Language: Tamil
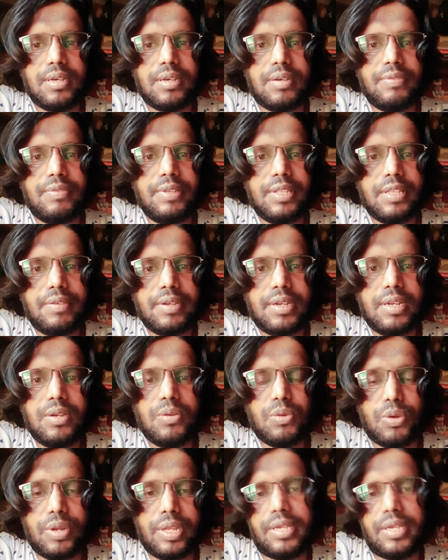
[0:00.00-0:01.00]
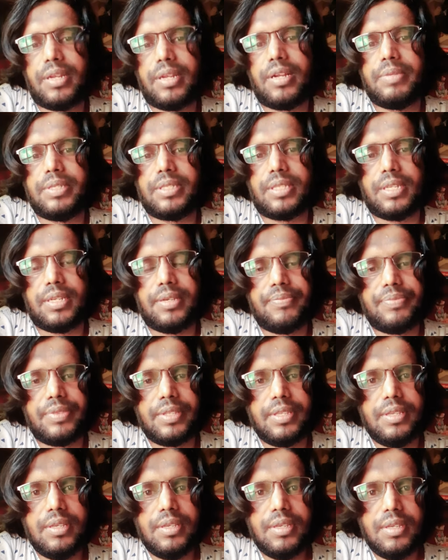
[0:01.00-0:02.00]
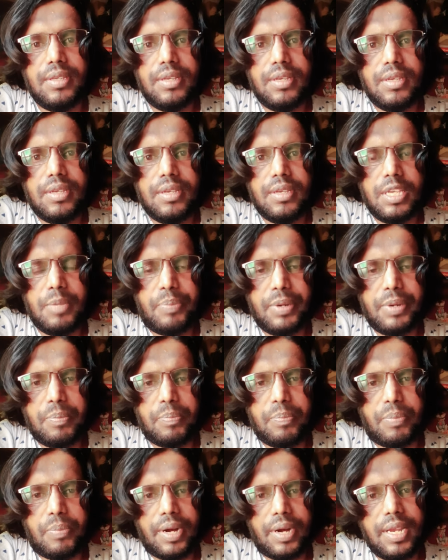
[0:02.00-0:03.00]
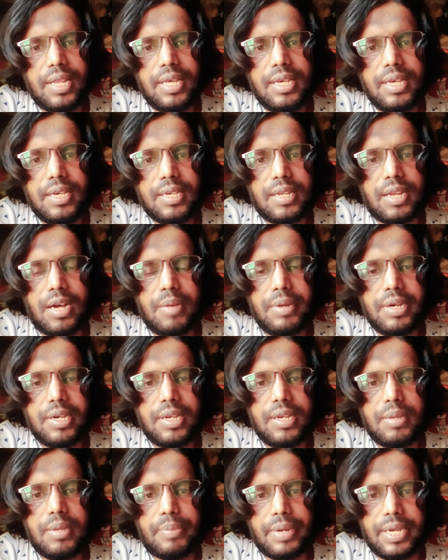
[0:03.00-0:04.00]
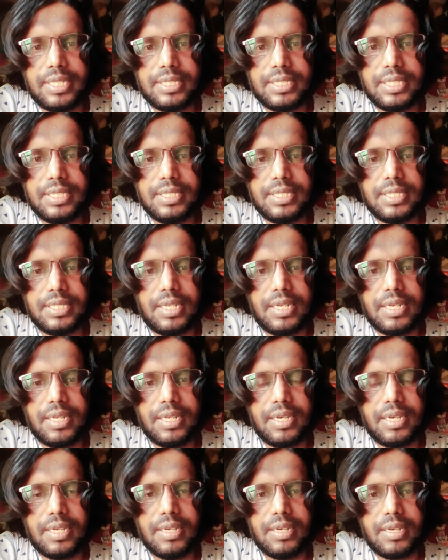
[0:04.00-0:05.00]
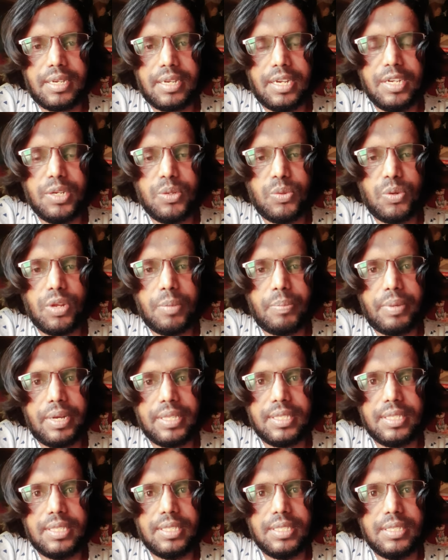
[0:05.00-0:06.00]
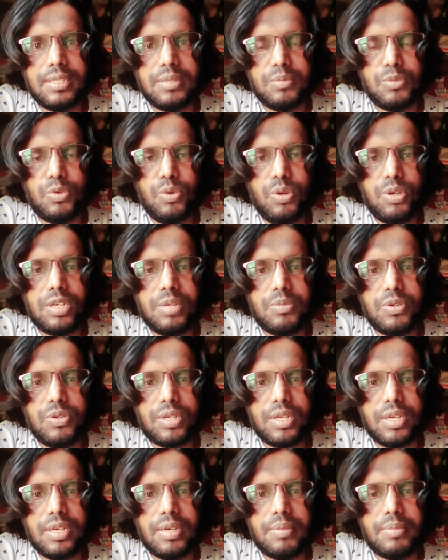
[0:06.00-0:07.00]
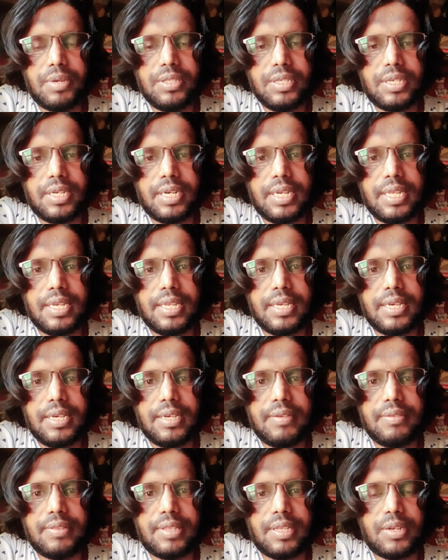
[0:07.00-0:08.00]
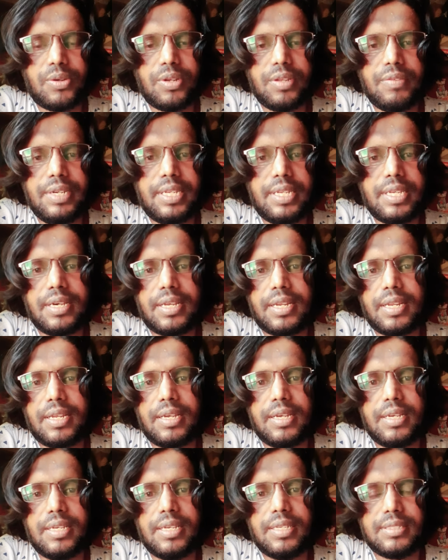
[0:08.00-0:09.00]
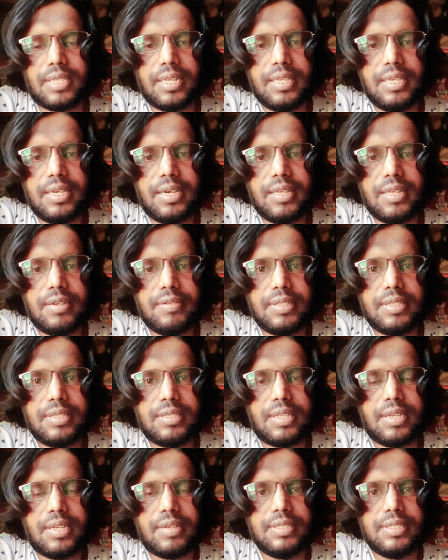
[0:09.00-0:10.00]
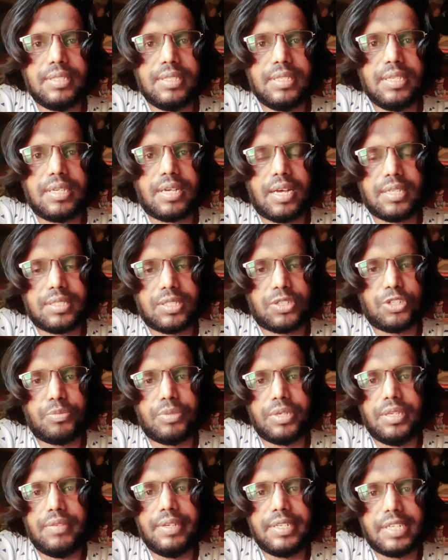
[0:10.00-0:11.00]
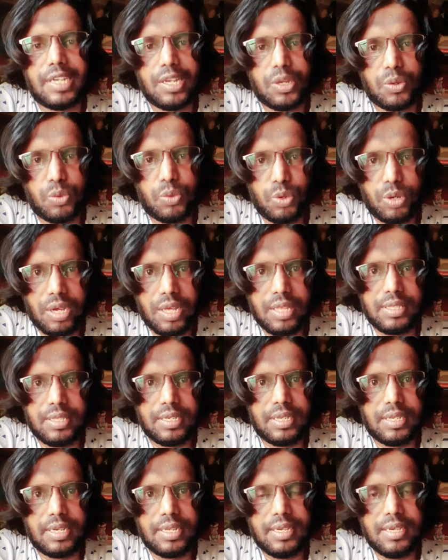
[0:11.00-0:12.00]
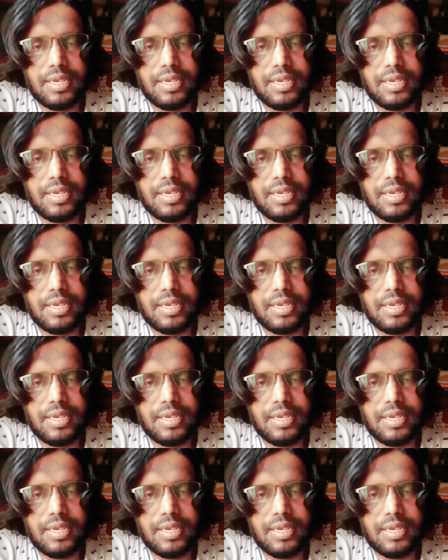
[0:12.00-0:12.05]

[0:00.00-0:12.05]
விதவைகள் ஒரே கிராமத்தில் இப்படி பல கிராமங்களில் பயணம் செஞ்சதில் நாங்கள் கண்கூடாக பார்த்தது முழுக்க முழுக்க மதுக்கடையில் தன்னுடைய வீட்டுக்காரங்க சரியான விதத்தில் வந்து காசை கொண்டு போய் வீட்டில் கொடுக்காததுனால